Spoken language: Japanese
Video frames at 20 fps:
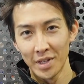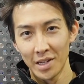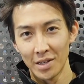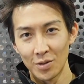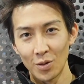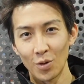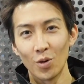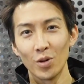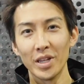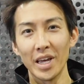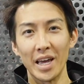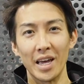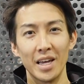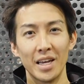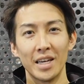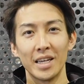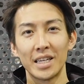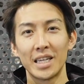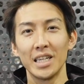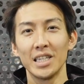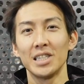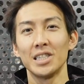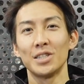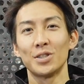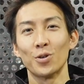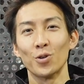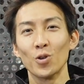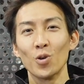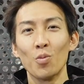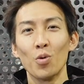そこで生地
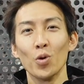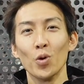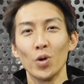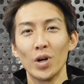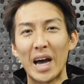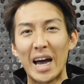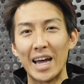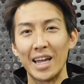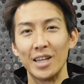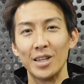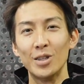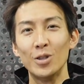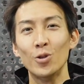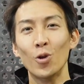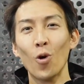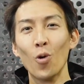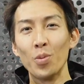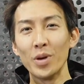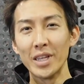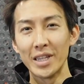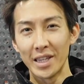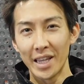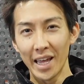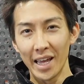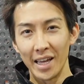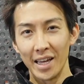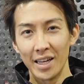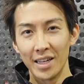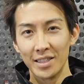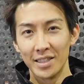そのものが伸び
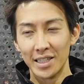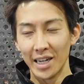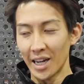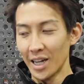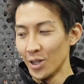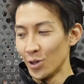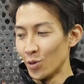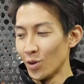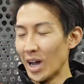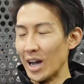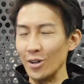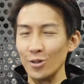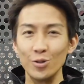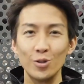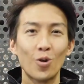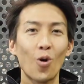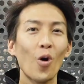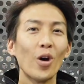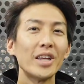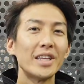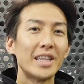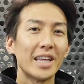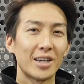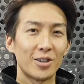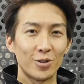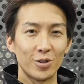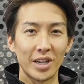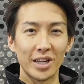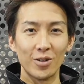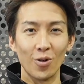てジャケットが動いて
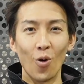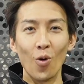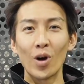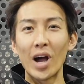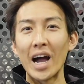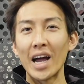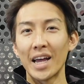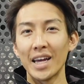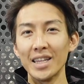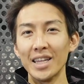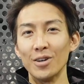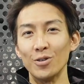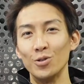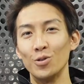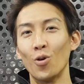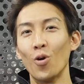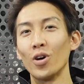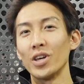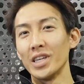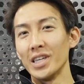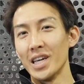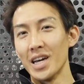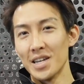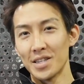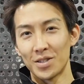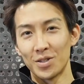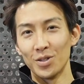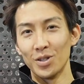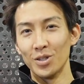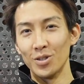くれるおかげで動きや
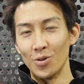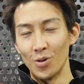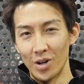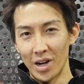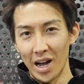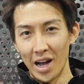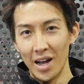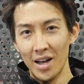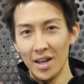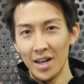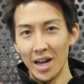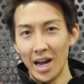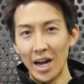すいのか